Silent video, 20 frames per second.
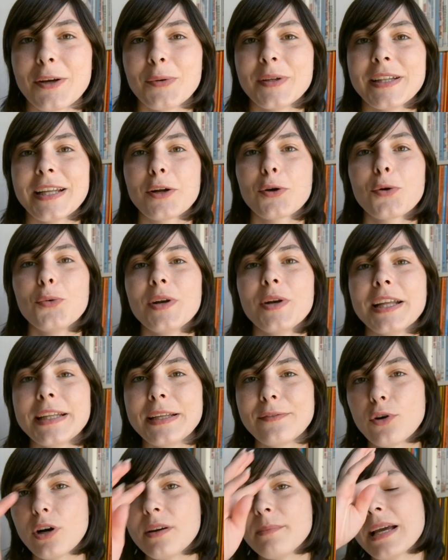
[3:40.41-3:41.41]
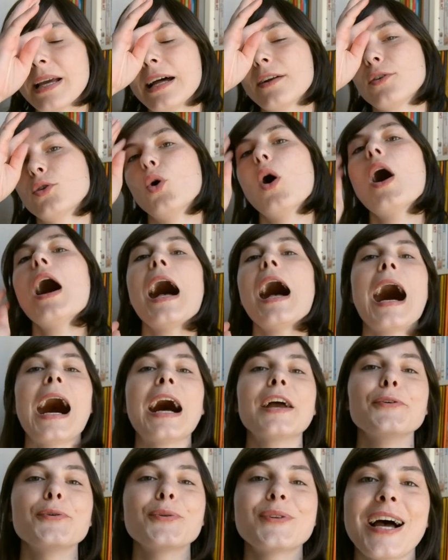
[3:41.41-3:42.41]
quindi alcuni di voi mi hanno
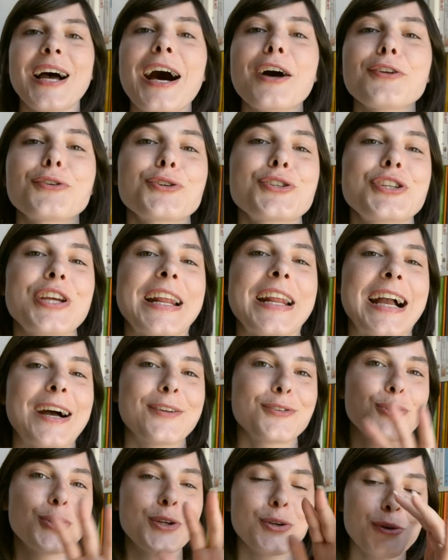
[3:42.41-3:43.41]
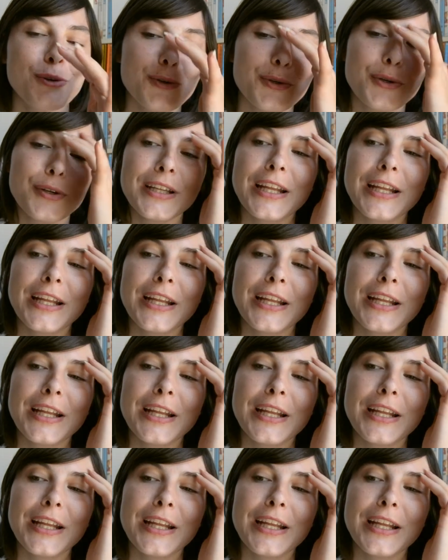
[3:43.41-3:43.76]
aiutato cercando nei loro,